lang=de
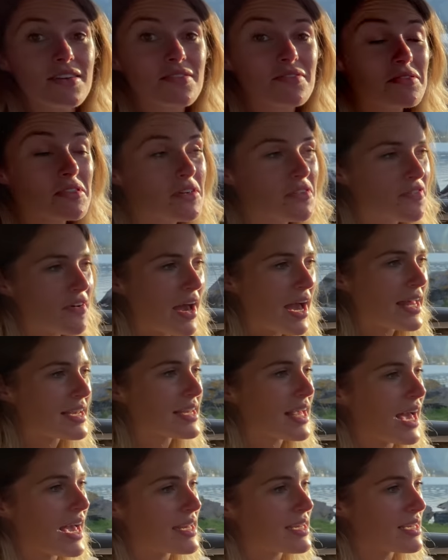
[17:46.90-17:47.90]
wir
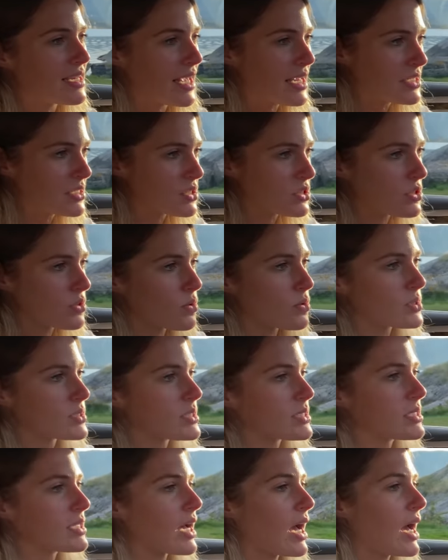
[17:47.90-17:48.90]
fahren rein elektrisch los,
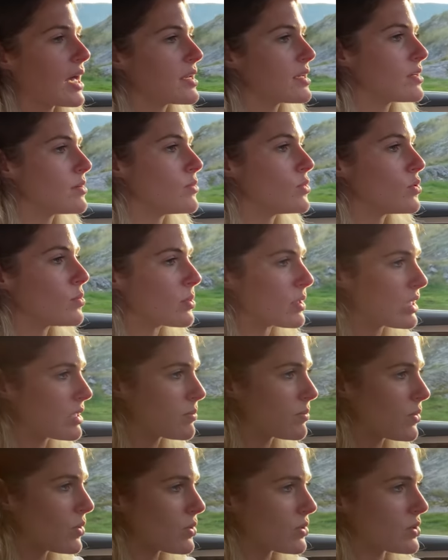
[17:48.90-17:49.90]
sind gerade im
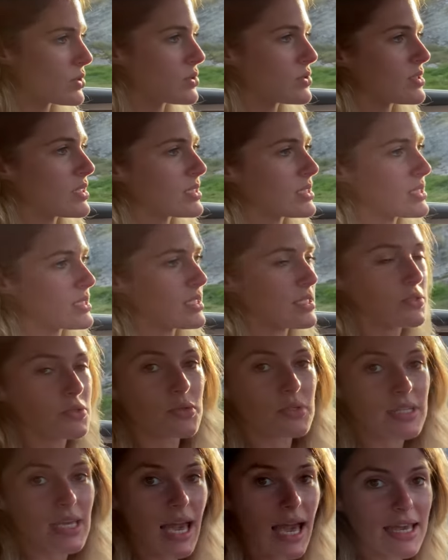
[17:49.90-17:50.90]
Hybridmodus und das ist
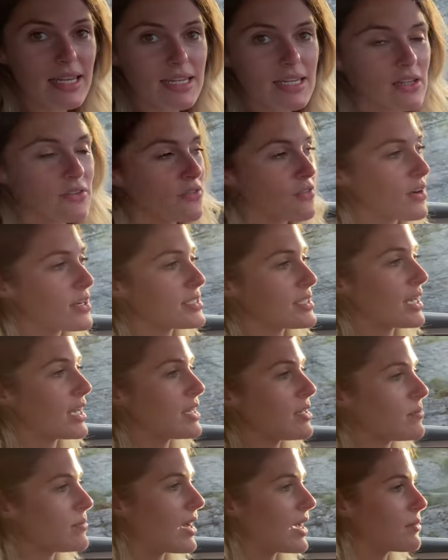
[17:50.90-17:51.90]
natürlich einer der
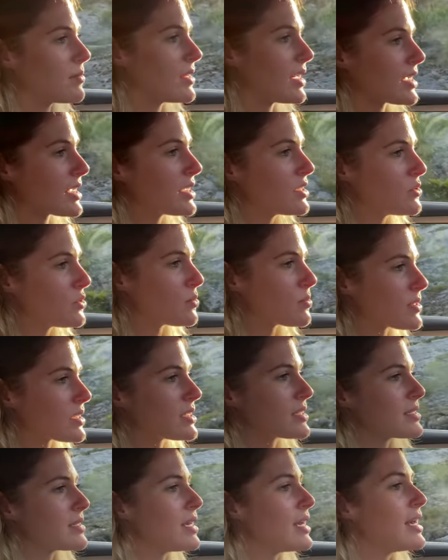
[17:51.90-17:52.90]
Vorteile bei
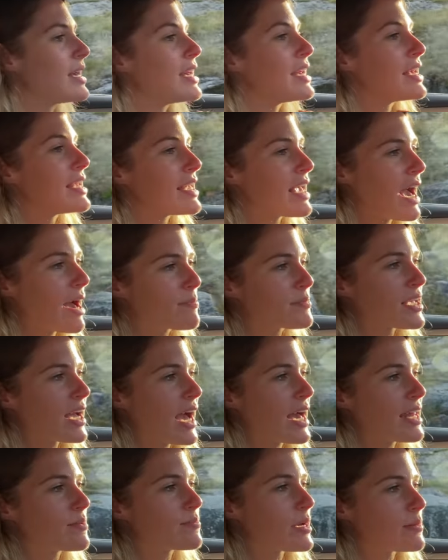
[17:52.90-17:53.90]
Plug-in-Hybriden. Ihr habt
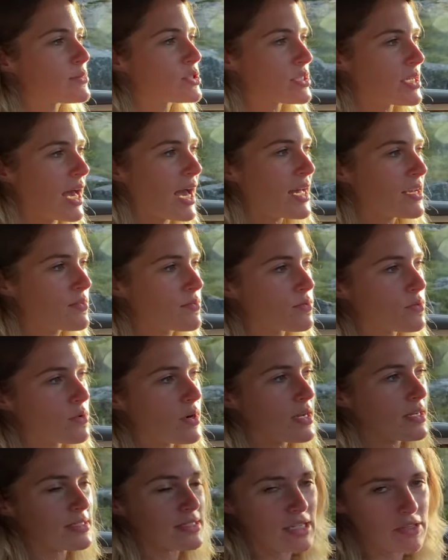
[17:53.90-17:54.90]
gerade beim Starten,
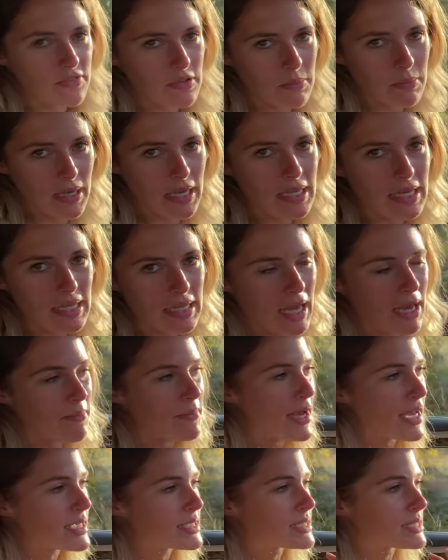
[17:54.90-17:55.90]
wo der Verbrenner ja am
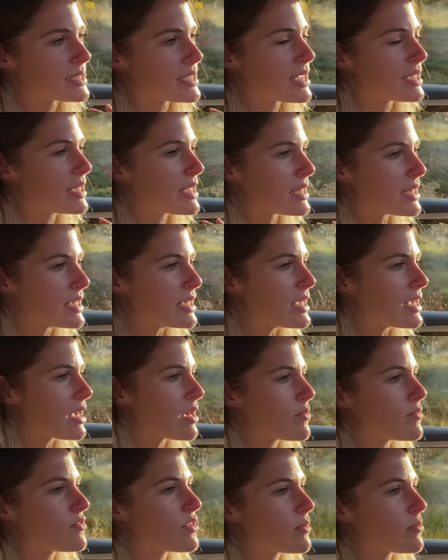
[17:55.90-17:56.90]
meisten Energie
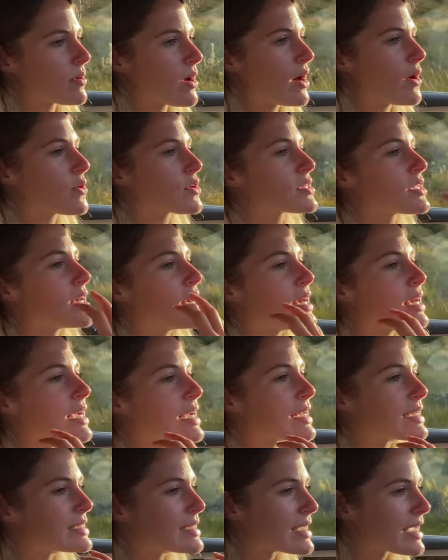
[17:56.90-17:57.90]
eben verbraucht,
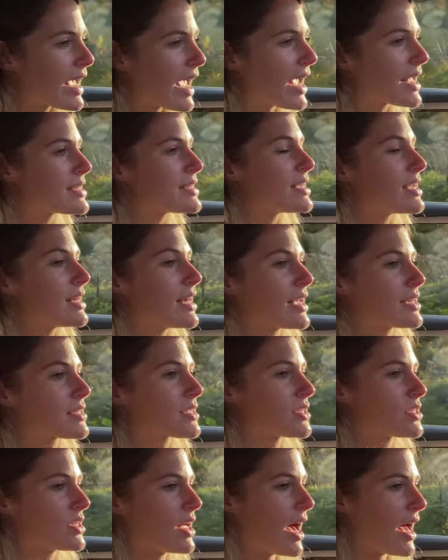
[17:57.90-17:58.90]
direkt die
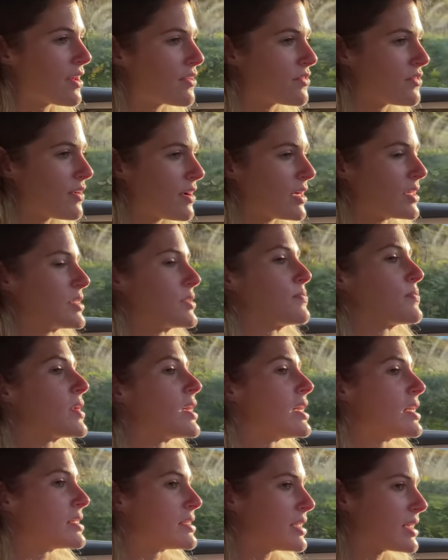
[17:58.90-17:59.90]
elektrische Anfahrt.
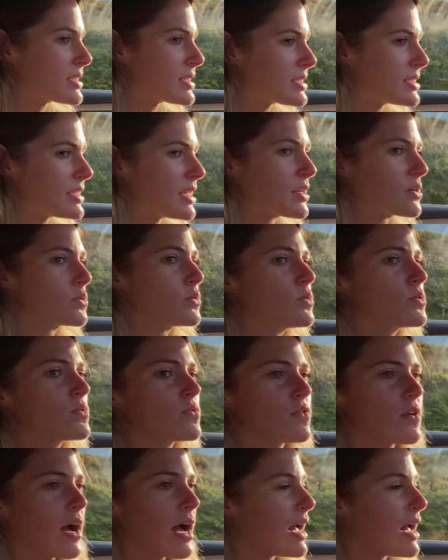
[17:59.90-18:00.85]
Das ist sehr gut, vor